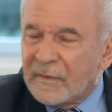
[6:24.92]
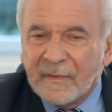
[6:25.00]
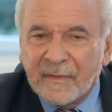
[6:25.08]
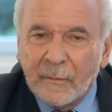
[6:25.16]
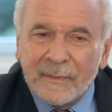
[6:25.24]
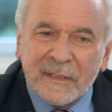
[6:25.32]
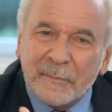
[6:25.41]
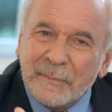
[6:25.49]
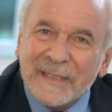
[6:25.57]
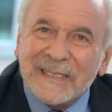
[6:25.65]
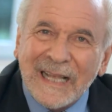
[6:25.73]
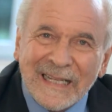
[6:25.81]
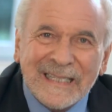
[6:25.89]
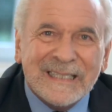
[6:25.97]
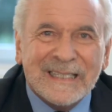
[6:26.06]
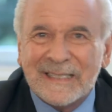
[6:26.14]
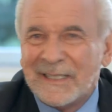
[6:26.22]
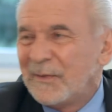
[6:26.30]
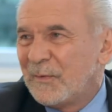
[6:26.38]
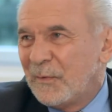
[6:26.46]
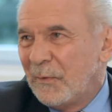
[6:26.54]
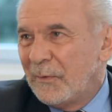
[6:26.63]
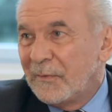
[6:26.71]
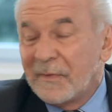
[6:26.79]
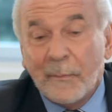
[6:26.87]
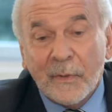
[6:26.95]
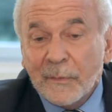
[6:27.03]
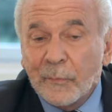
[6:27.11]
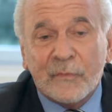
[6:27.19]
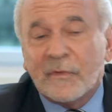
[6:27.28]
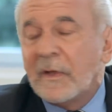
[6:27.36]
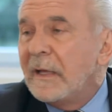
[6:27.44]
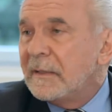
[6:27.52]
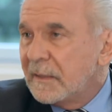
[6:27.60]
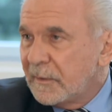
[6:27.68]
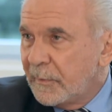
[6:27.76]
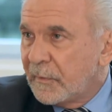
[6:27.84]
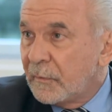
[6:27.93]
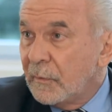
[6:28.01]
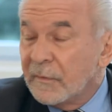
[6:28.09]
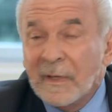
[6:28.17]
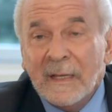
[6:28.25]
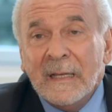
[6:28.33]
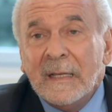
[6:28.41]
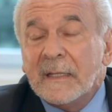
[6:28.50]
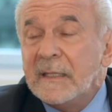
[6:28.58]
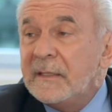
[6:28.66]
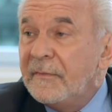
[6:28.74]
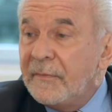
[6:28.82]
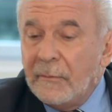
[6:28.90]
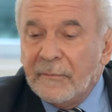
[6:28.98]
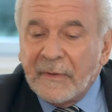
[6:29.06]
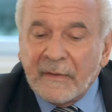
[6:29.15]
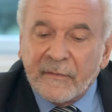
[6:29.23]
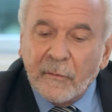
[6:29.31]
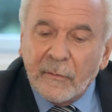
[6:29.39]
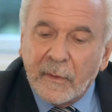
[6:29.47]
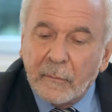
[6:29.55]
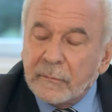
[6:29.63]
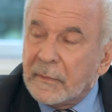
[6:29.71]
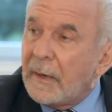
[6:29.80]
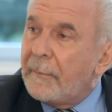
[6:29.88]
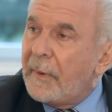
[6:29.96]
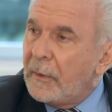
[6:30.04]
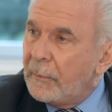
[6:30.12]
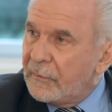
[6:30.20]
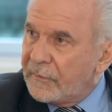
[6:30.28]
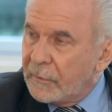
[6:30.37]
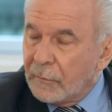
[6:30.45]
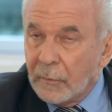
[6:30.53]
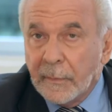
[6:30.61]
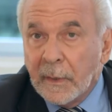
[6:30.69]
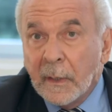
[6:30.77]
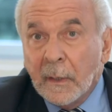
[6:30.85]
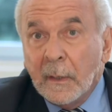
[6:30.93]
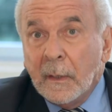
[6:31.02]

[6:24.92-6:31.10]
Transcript: que são especialistas em sono. Você pode buscar essas pessoas que te vão fazer o quê? Um trabalho para você dormir.